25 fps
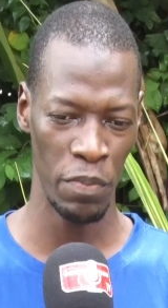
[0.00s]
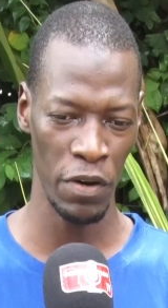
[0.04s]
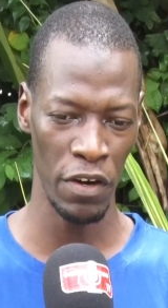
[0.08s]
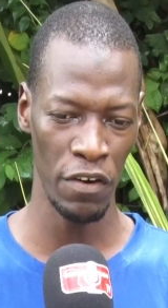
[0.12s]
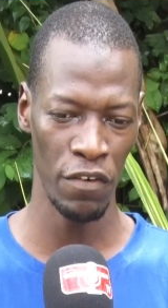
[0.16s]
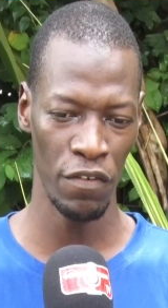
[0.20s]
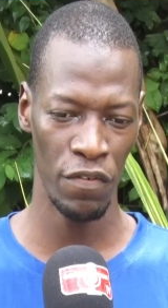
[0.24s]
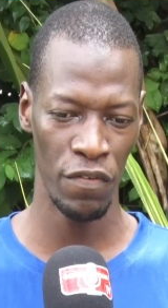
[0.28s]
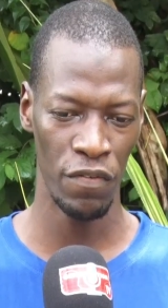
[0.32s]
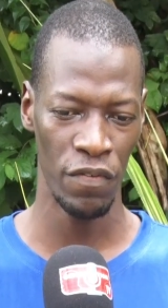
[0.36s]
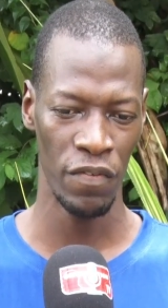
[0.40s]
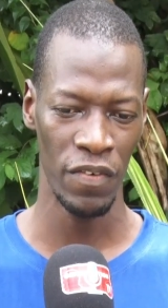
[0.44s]

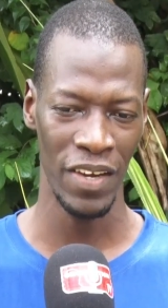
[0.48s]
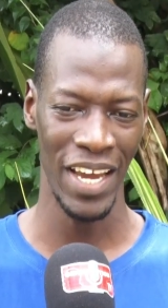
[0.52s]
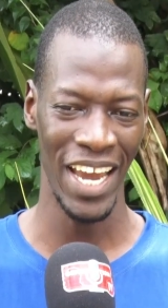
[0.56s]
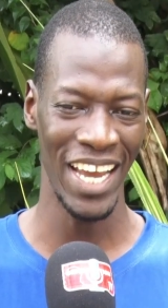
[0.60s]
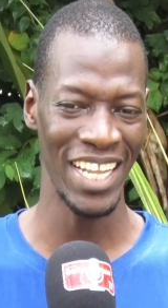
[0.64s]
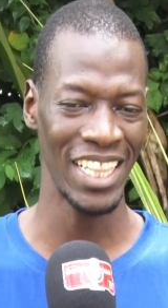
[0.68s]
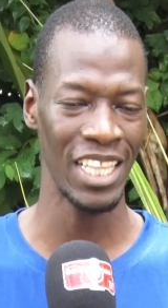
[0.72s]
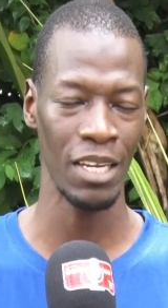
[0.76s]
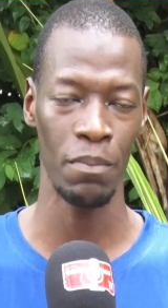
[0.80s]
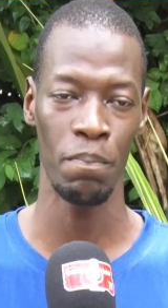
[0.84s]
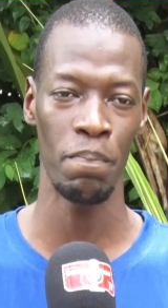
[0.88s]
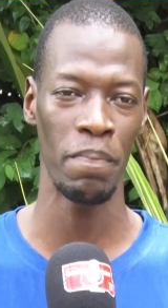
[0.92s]
peuvent
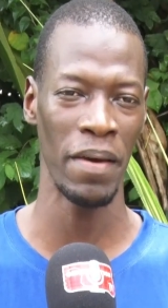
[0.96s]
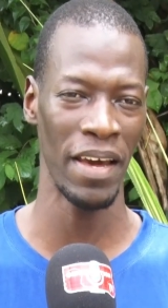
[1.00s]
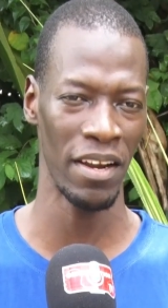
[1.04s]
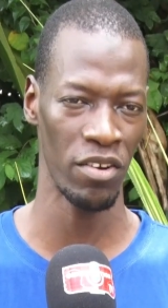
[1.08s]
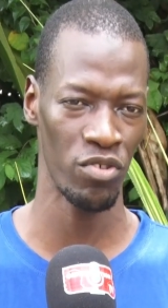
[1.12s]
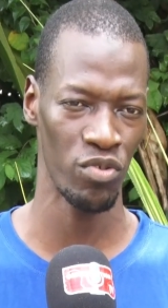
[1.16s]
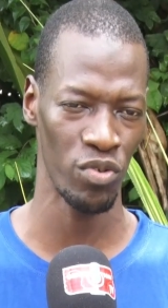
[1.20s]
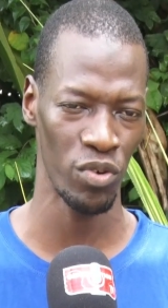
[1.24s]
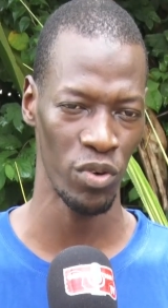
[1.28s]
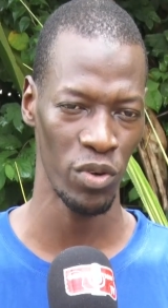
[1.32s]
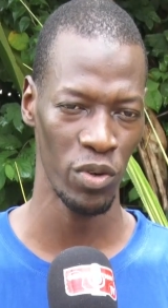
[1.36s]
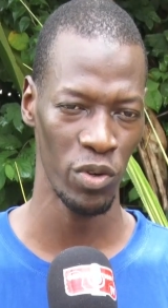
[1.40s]
être
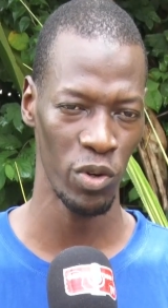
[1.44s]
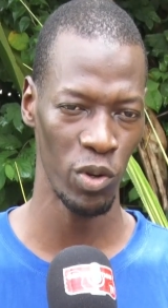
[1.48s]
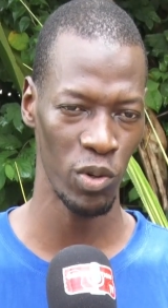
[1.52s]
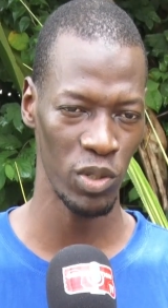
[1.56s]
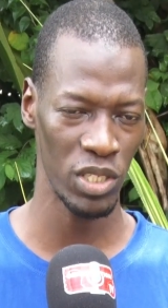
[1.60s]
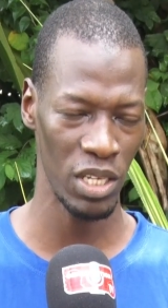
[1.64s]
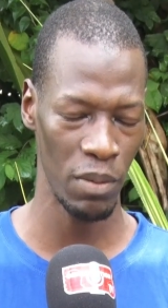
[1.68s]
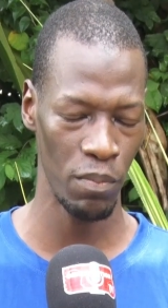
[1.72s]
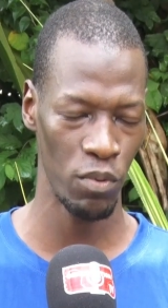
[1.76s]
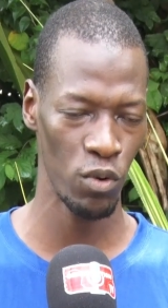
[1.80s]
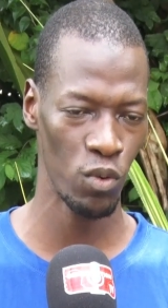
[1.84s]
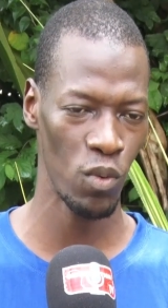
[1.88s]
perdues.
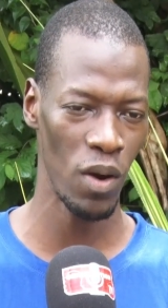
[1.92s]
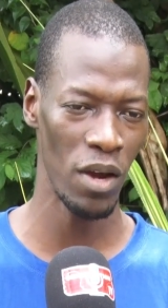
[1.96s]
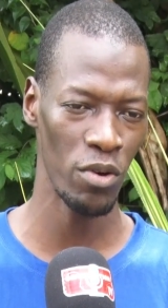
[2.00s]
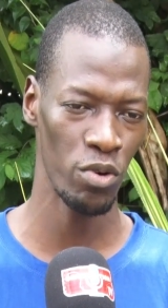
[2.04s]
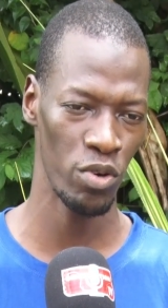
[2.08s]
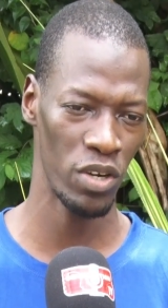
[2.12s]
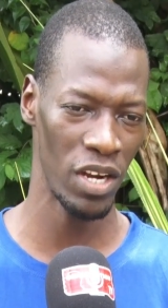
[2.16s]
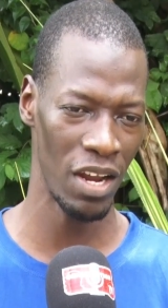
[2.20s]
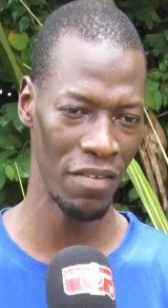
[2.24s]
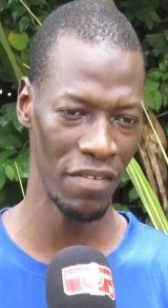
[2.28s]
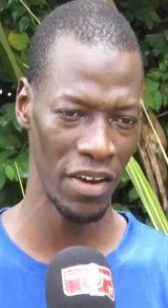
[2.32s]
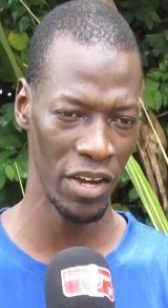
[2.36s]
Donc c'est pourquoi
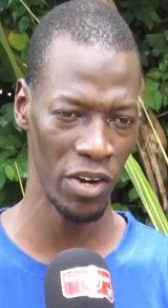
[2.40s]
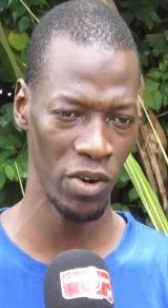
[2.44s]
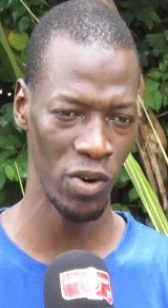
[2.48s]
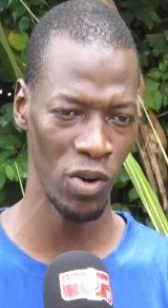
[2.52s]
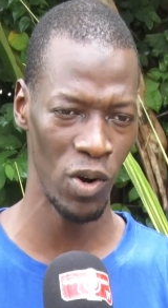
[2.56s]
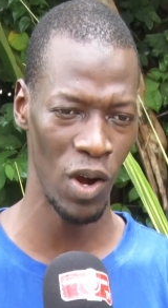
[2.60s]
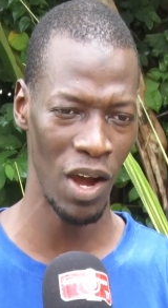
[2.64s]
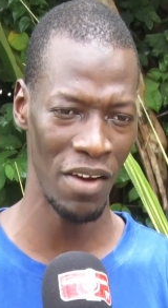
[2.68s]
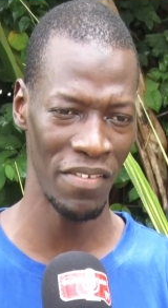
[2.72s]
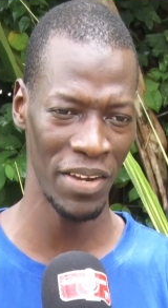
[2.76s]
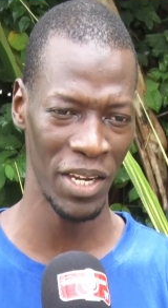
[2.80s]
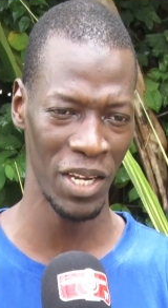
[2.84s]
nous
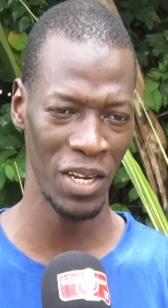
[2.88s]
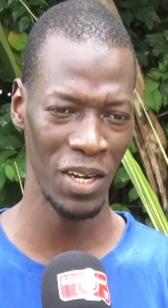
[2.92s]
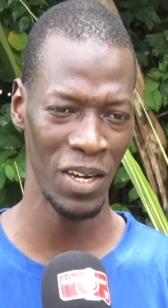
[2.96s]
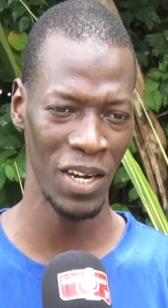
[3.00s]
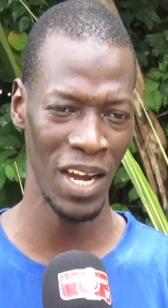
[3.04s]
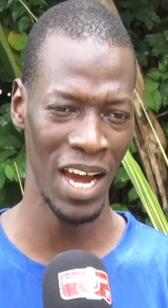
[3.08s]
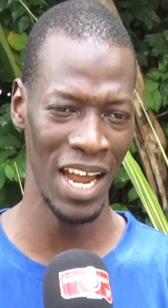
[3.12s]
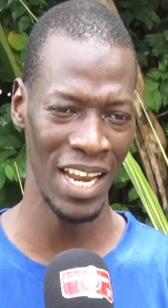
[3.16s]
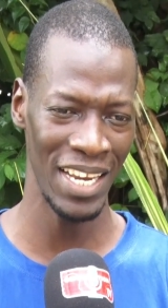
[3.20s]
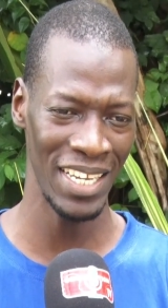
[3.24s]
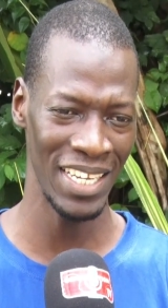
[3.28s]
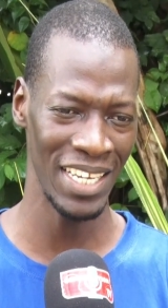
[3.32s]
travaillerons avec
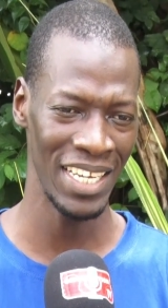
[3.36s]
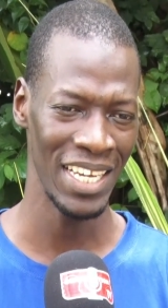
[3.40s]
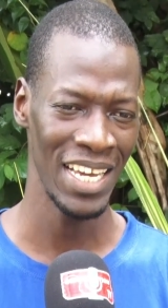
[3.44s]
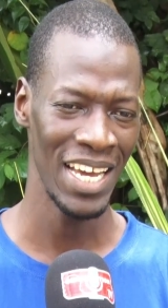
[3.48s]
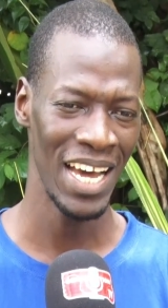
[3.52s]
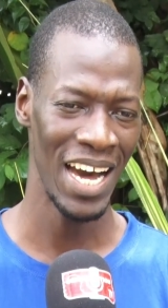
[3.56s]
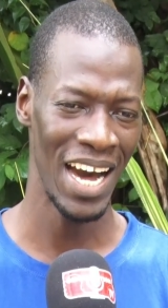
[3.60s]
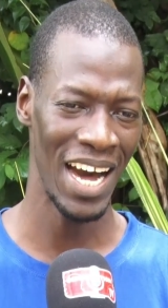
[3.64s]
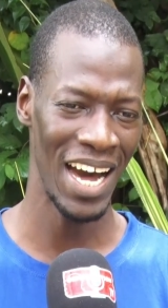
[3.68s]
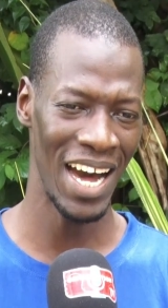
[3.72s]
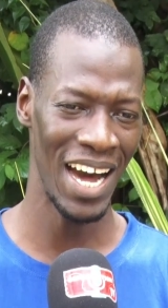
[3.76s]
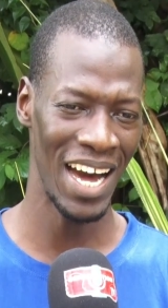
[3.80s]
eux à
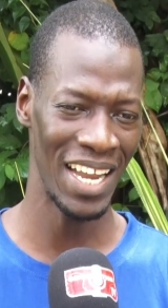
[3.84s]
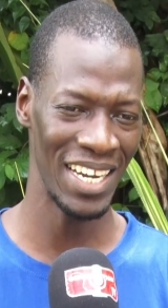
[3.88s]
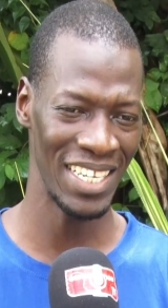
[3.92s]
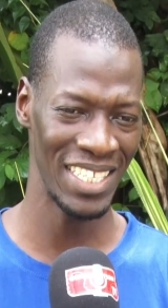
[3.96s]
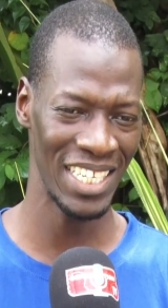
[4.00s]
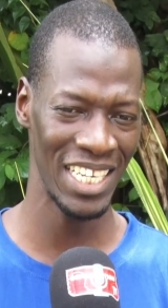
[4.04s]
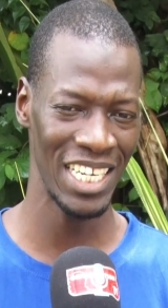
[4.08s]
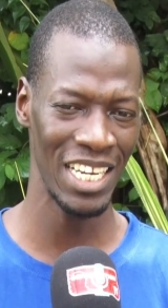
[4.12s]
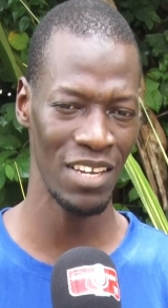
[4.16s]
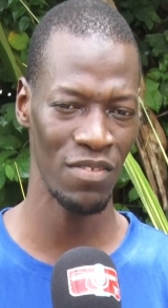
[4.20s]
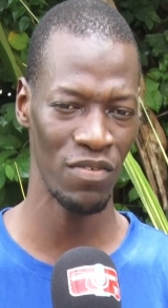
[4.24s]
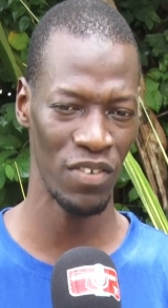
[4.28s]

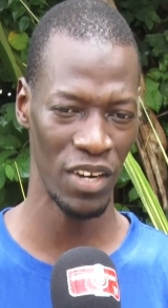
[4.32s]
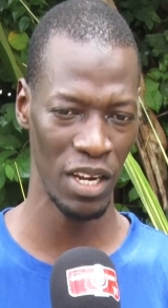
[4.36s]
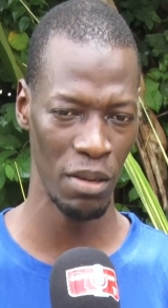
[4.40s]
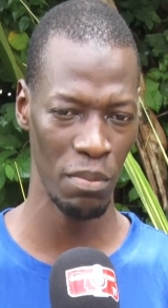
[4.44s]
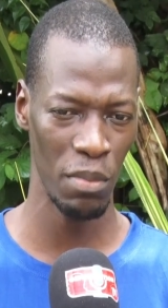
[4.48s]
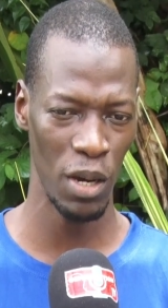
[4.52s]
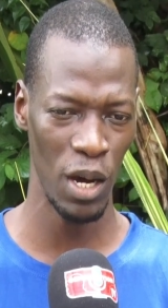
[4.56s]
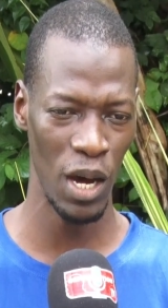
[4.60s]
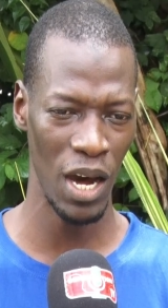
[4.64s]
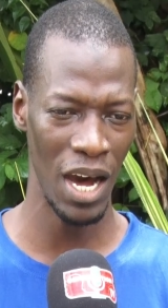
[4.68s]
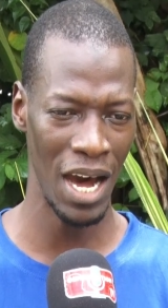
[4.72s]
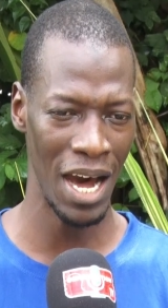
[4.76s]
les, aider
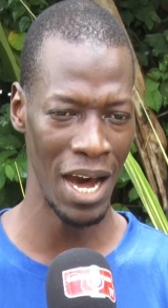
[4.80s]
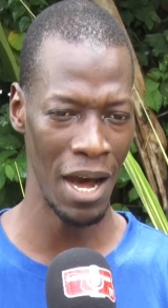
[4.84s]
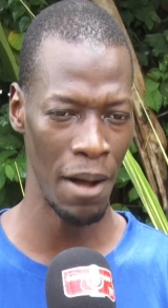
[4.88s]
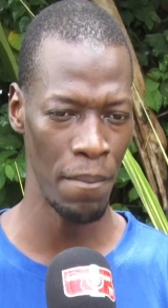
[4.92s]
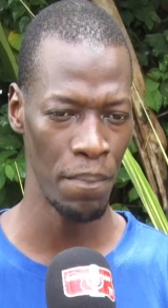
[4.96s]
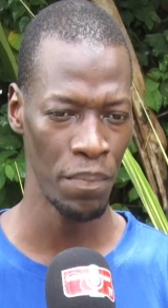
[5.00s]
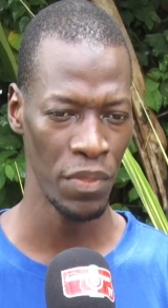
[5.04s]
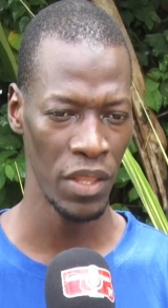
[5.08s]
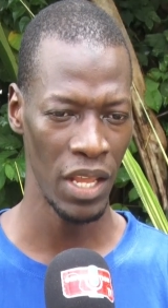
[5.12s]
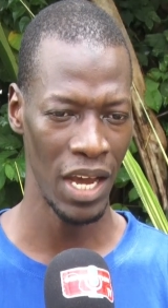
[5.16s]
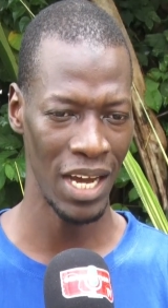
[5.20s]
vraiment à,